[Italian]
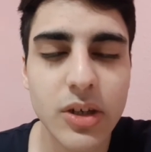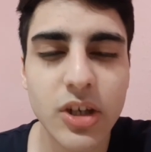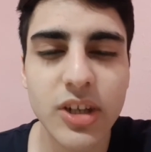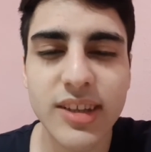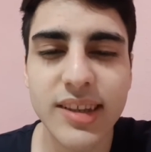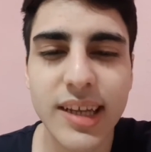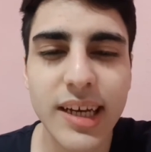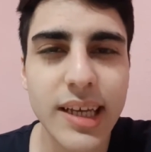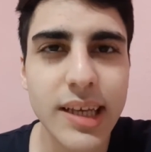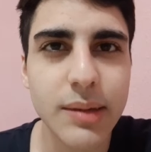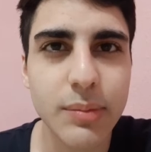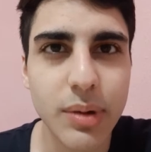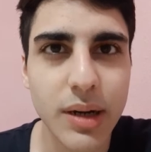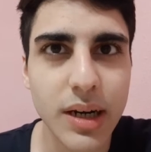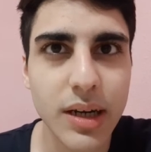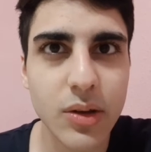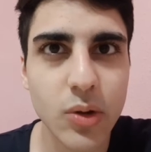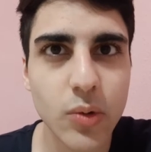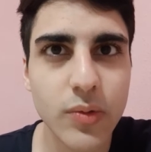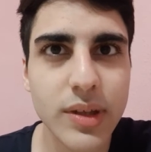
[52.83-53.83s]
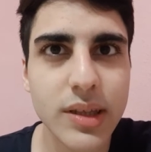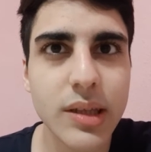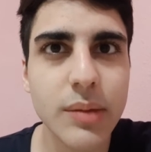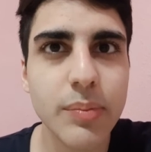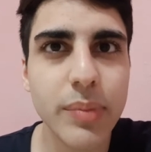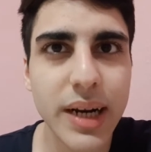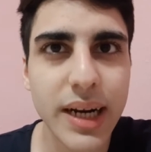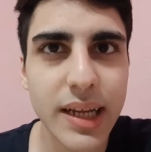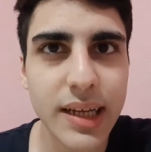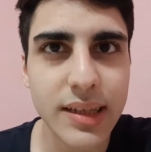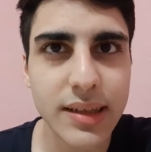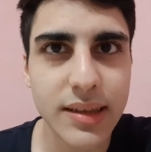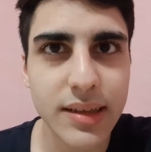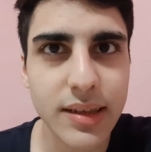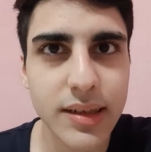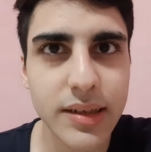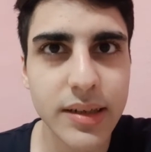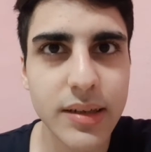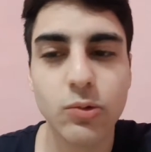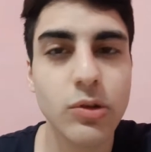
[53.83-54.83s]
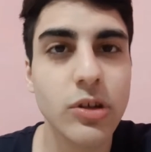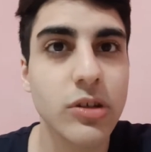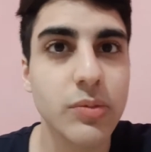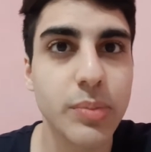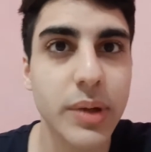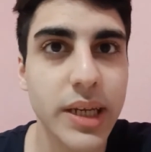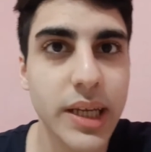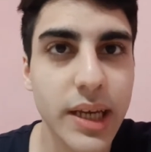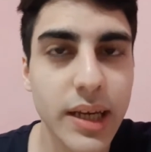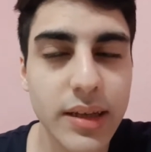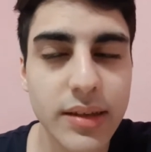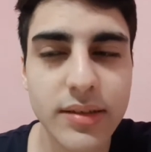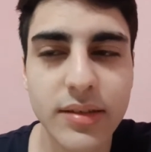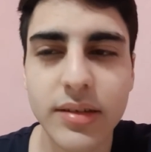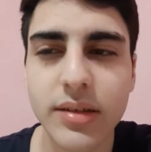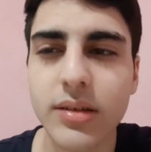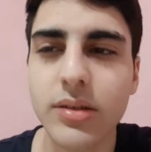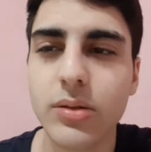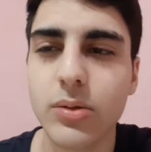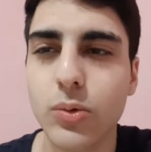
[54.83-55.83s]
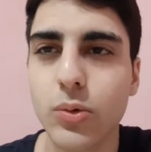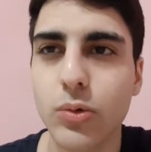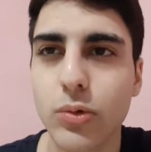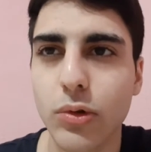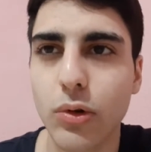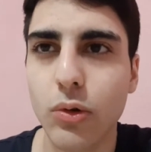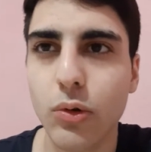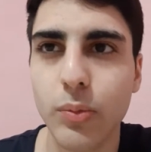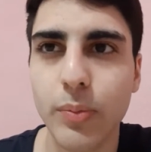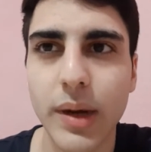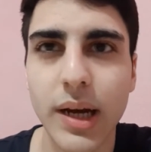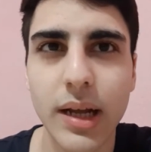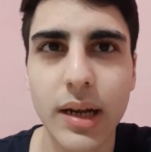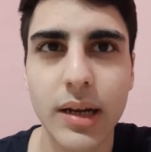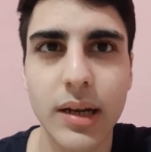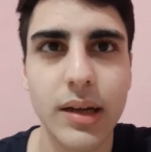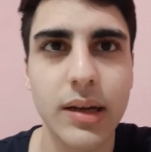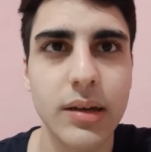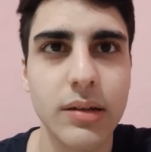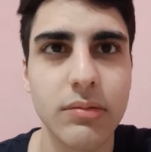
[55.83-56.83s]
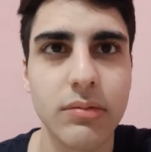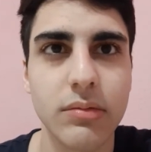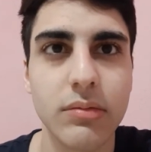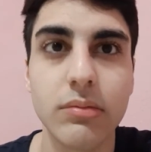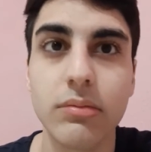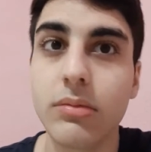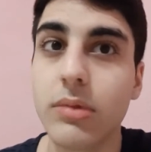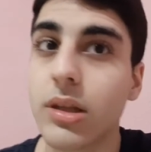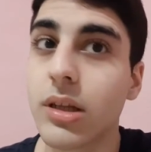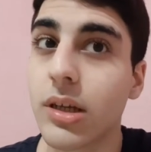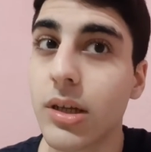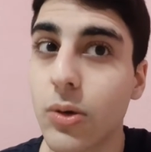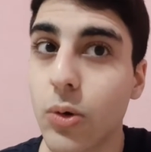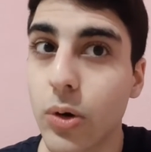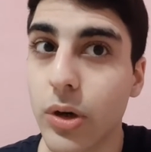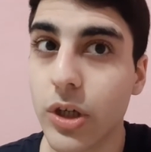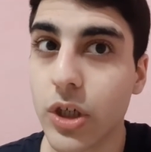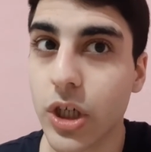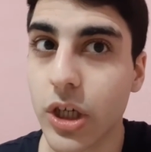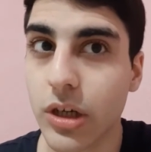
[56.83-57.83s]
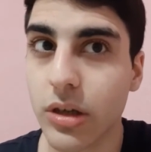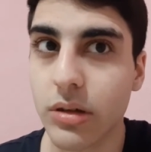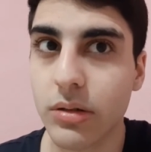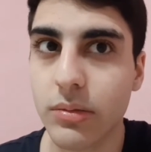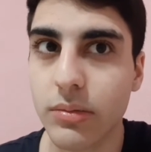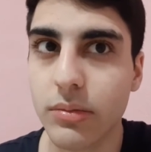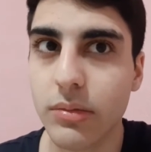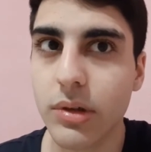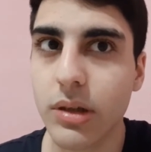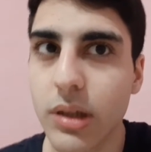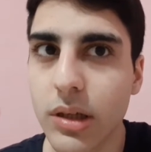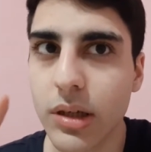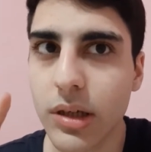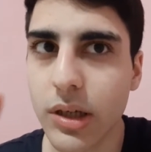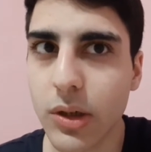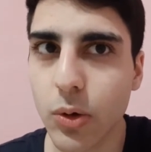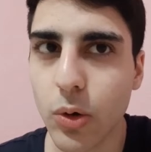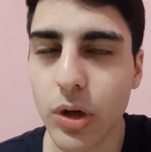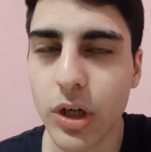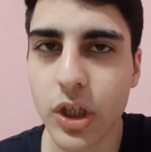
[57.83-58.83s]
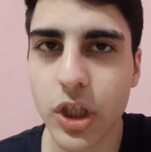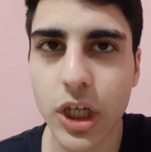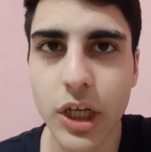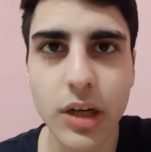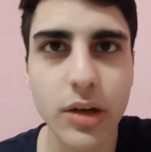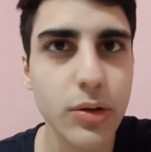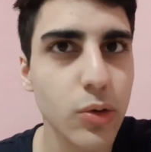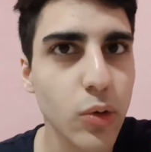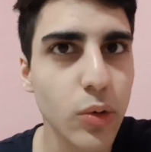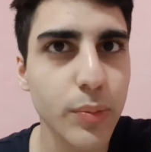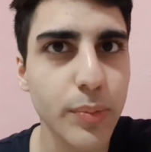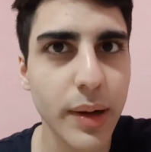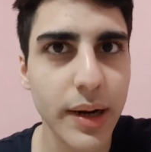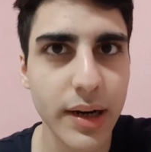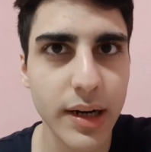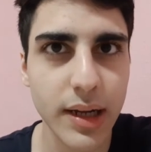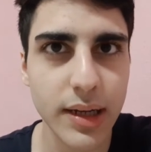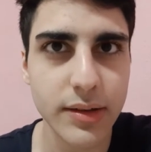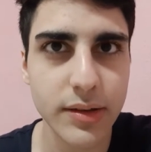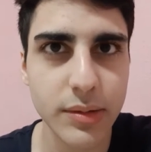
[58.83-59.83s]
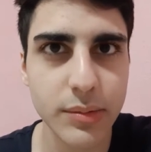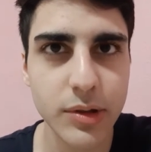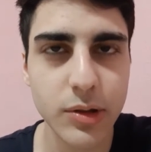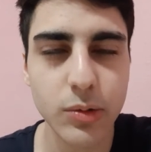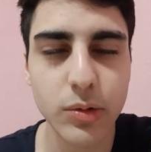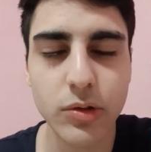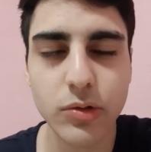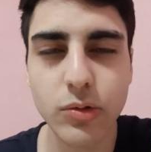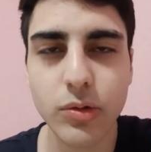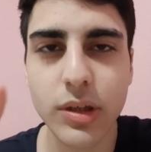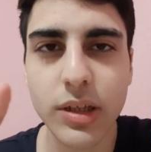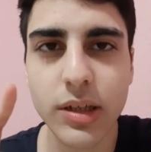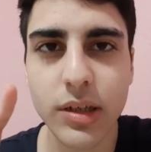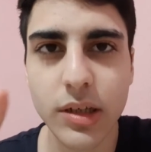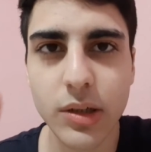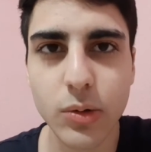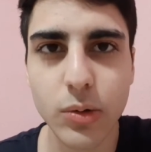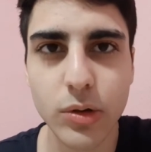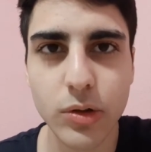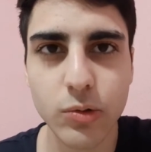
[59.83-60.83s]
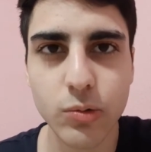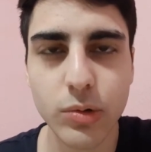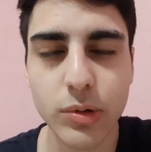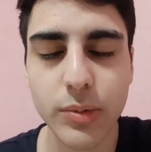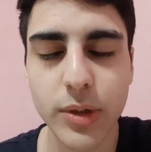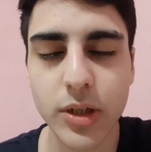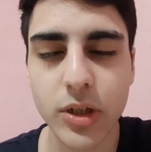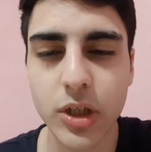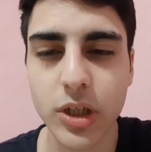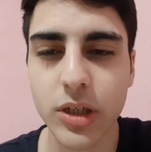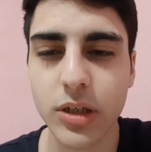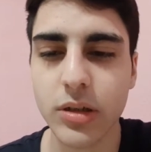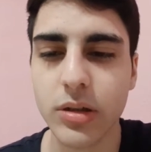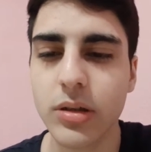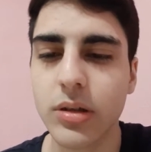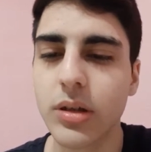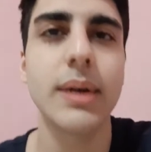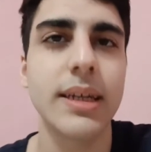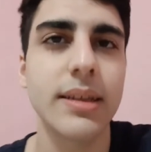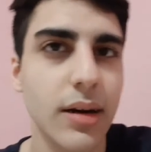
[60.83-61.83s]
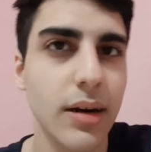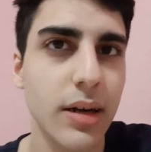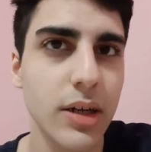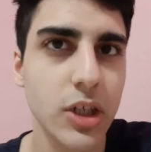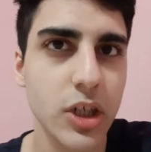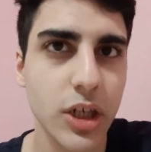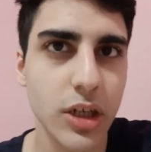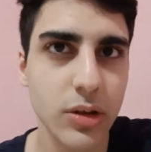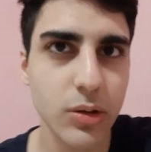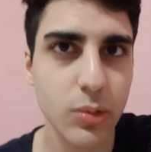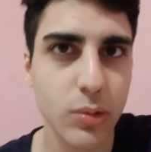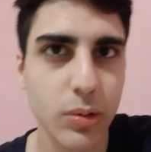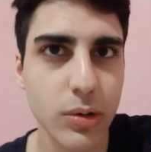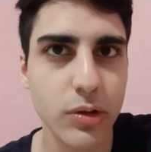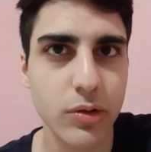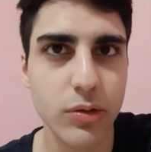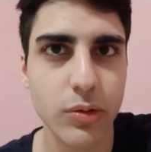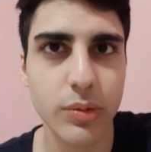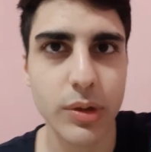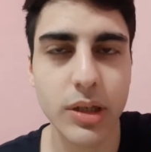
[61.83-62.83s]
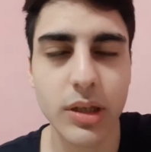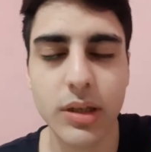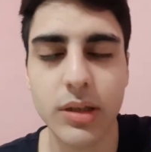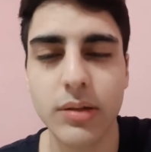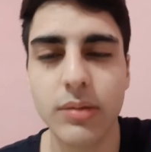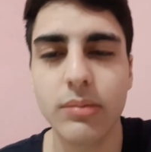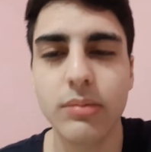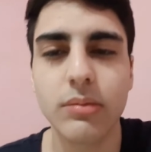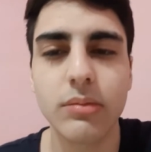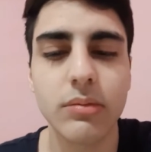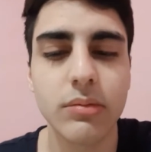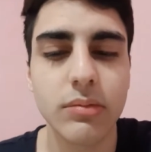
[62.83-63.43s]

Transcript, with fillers: Cioè da Ibra dovete prendere la sua esperienza, il controllo palla, il rigore c'era. Il rigore c'era, non parlatemi di questo, il rigore sui c'era. Ma tralasciando questo perché